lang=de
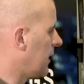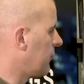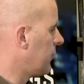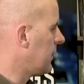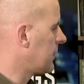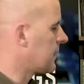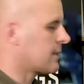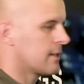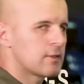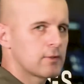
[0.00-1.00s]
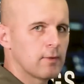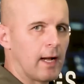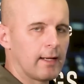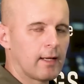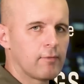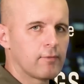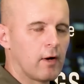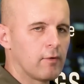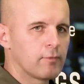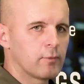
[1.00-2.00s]
dafür, dass es zu Angriffen
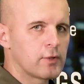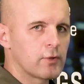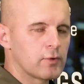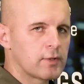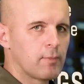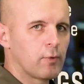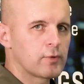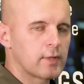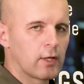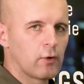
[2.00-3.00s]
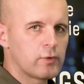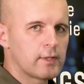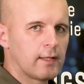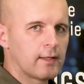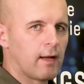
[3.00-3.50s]
auf Munitionsdepots in Russland,